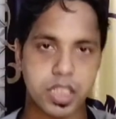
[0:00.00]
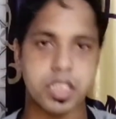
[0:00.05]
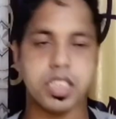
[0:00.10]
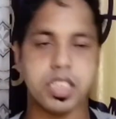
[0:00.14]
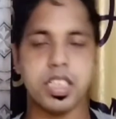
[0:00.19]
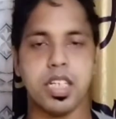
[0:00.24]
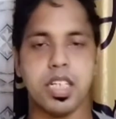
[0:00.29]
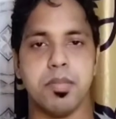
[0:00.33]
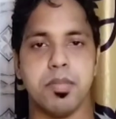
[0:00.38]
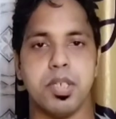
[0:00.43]

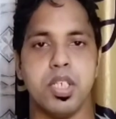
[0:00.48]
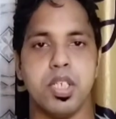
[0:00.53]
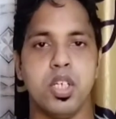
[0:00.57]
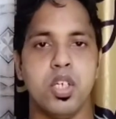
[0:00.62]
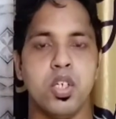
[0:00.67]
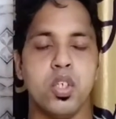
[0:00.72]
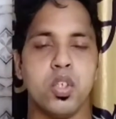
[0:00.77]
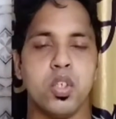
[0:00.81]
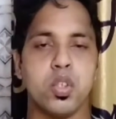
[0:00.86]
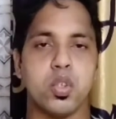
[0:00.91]
इंडिया में
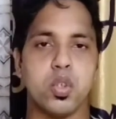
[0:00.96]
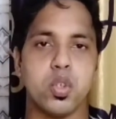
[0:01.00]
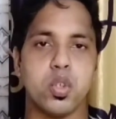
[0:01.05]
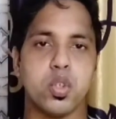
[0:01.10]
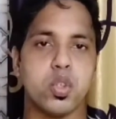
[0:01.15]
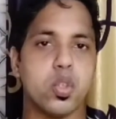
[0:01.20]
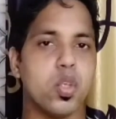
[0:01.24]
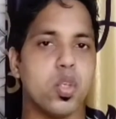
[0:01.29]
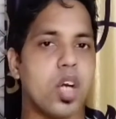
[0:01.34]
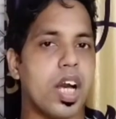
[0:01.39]

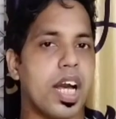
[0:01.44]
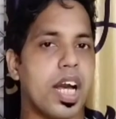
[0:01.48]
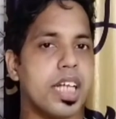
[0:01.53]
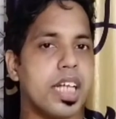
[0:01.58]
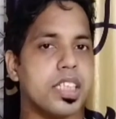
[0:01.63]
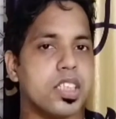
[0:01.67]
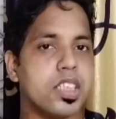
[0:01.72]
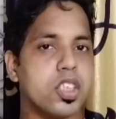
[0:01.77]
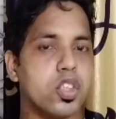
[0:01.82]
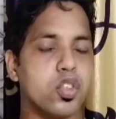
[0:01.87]
दोस्तों
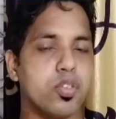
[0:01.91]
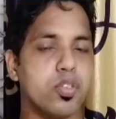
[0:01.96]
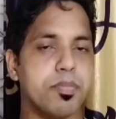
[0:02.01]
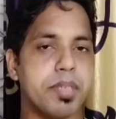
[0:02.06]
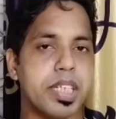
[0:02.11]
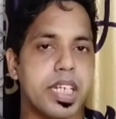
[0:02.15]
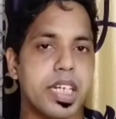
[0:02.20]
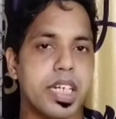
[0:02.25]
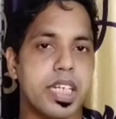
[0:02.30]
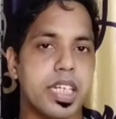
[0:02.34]
आज का जो
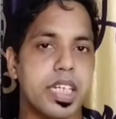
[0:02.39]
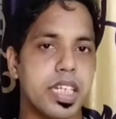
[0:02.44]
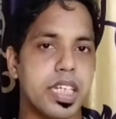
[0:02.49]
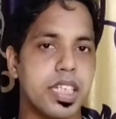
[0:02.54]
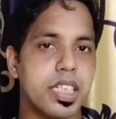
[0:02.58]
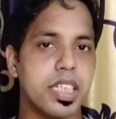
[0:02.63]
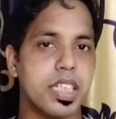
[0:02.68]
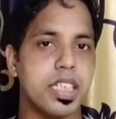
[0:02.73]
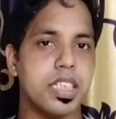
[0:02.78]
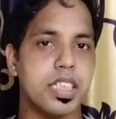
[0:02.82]
मेरा
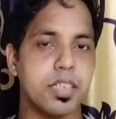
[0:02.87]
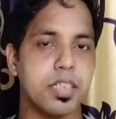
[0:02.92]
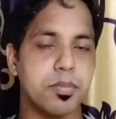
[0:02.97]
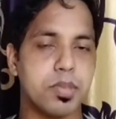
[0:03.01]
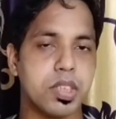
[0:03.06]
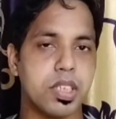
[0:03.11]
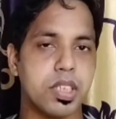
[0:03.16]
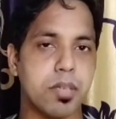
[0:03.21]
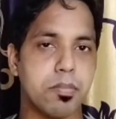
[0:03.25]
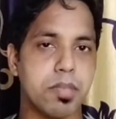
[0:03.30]
हेयर केयर
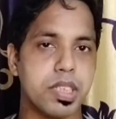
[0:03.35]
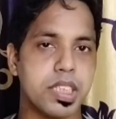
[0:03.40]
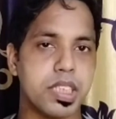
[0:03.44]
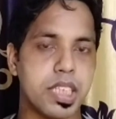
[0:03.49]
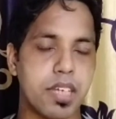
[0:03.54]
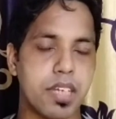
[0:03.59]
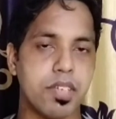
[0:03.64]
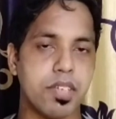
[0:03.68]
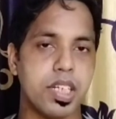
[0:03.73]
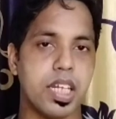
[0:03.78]
टिप्स नंबर
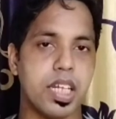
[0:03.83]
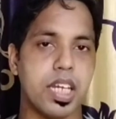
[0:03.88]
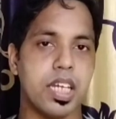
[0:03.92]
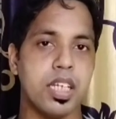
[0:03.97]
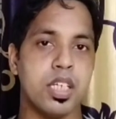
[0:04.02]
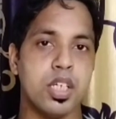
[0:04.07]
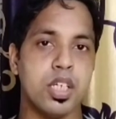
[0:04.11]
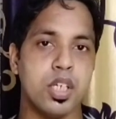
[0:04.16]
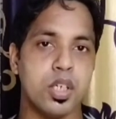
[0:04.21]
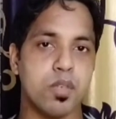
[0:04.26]
सेवन है